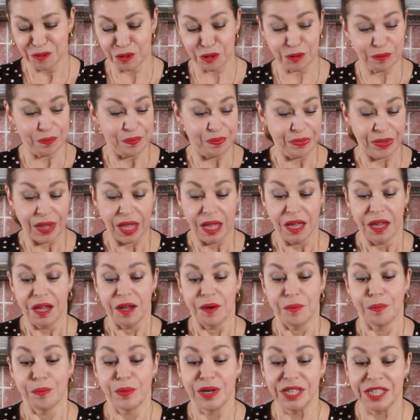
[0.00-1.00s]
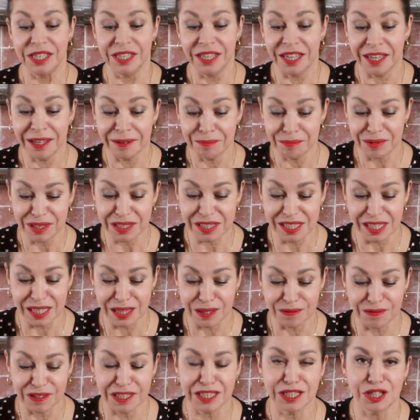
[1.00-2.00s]
Вот. Мне из
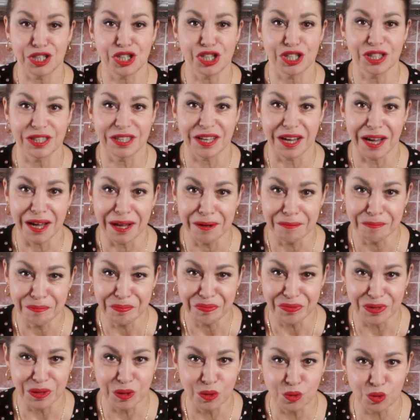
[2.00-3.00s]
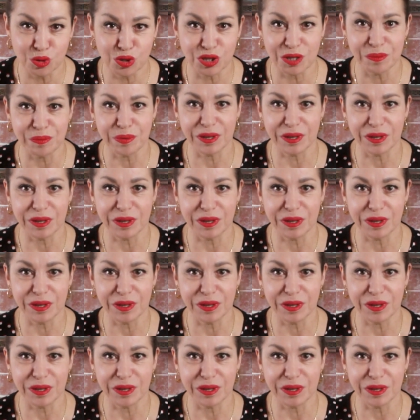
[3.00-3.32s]
этого кочана нужно